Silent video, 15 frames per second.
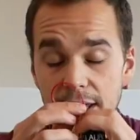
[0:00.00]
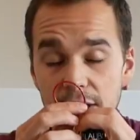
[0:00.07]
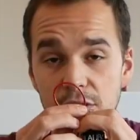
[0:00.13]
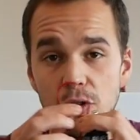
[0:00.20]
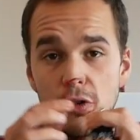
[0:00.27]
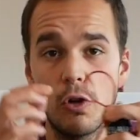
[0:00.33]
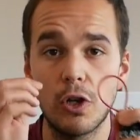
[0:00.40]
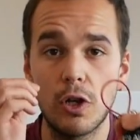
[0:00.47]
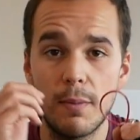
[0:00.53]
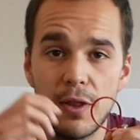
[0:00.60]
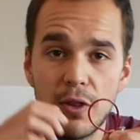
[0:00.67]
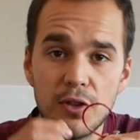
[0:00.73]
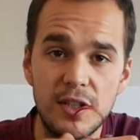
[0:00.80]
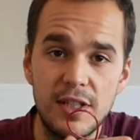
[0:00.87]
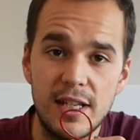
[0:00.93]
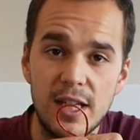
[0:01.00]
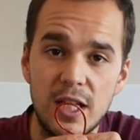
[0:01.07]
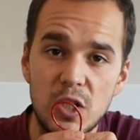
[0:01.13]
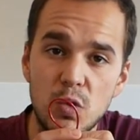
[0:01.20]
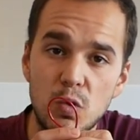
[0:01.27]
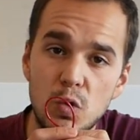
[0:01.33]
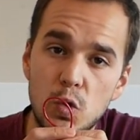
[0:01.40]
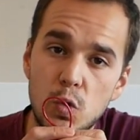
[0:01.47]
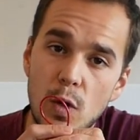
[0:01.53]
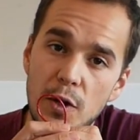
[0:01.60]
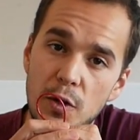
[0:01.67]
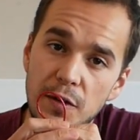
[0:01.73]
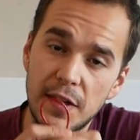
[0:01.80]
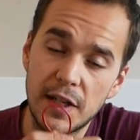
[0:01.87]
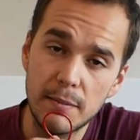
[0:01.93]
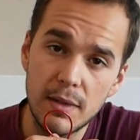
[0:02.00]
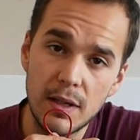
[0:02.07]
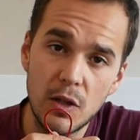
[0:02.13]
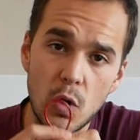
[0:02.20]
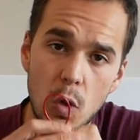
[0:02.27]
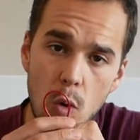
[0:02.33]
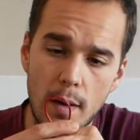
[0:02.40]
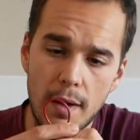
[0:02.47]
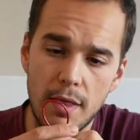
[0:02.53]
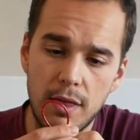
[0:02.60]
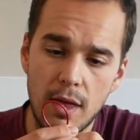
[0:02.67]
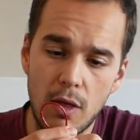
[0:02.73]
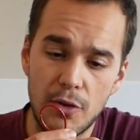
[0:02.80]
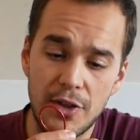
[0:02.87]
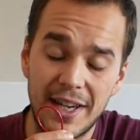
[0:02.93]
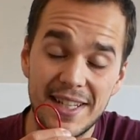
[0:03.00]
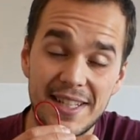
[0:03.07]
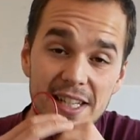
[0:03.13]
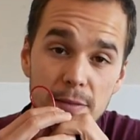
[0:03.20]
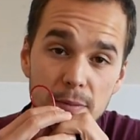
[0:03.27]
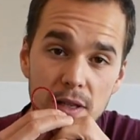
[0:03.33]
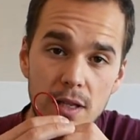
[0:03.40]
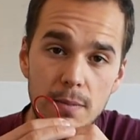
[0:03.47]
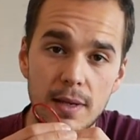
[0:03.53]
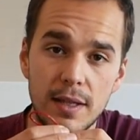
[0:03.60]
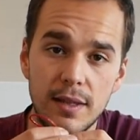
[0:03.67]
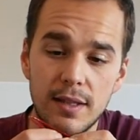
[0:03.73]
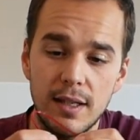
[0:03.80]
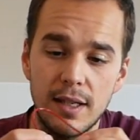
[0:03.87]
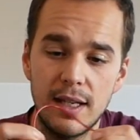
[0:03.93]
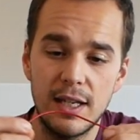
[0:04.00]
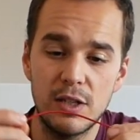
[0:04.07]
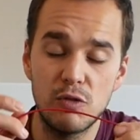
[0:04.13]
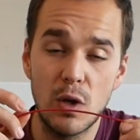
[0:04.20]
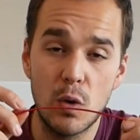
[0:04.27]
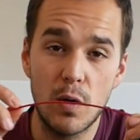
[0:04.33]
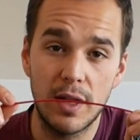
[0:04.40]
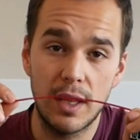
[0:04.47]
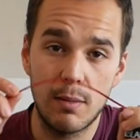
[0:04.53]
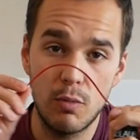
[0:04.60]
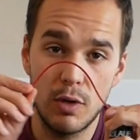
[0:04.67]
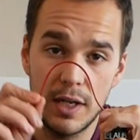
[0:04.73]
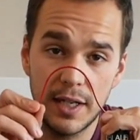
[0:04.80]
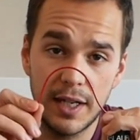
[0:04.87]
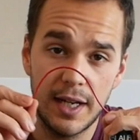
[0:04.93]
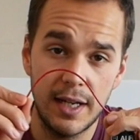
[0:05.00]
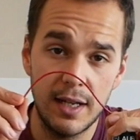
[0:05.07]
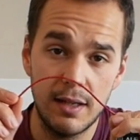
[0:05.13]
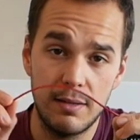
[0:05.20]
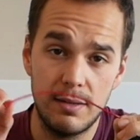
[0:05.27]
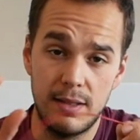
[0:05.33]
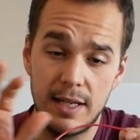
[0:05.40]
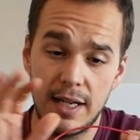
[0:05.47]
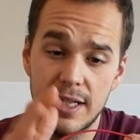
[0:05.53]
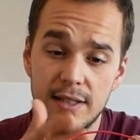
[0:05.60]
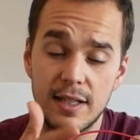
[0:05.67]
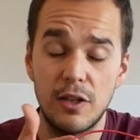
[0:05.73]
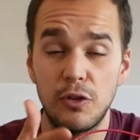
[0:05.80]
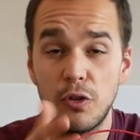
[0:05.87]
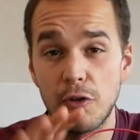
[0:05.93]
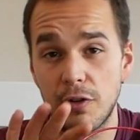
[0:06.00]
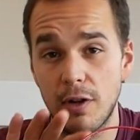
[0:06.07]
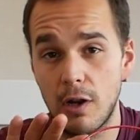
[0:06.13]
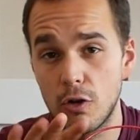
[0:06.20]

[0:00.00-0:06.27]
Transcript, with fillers: Esto lo recomiendo si es un usuario intermedio o avanzado, ya que si es principiante es una cuerda muy ligera, ya que está en torno a